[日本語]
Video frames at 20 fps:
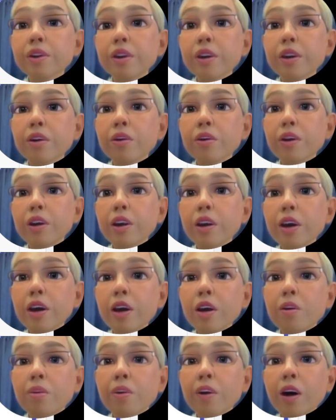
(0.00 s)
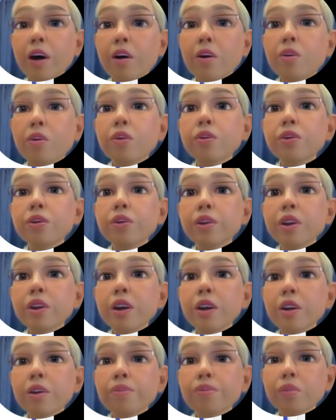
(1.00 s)
でこれであれば
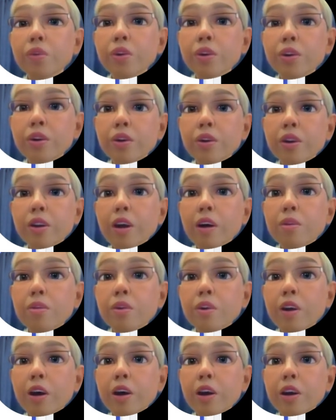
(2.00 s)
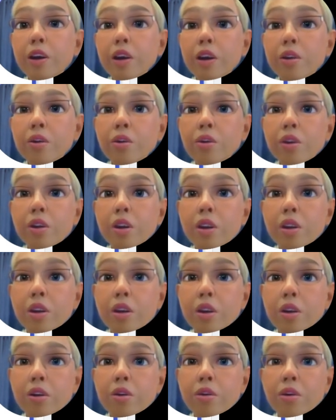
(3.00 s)
オンシェイプ揺さぶられた
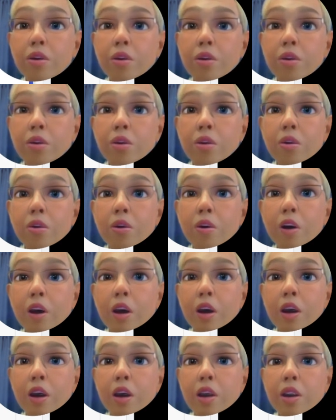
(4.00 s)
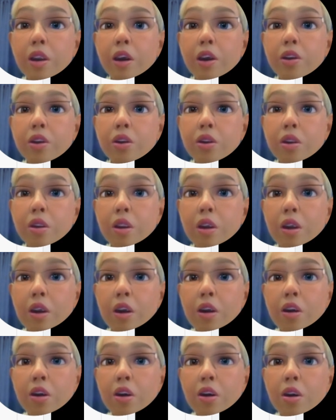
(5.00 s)
時っていうのをここから出し
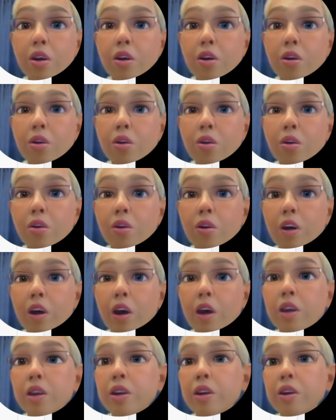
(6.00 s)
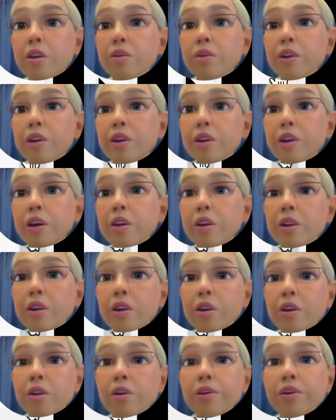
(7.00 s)
てこう書いてください
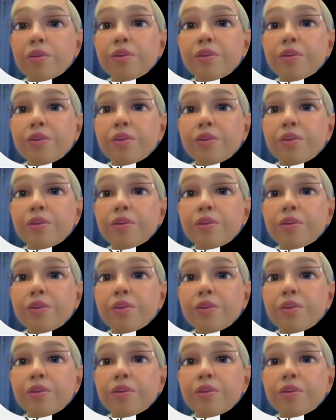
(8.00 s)
ねと。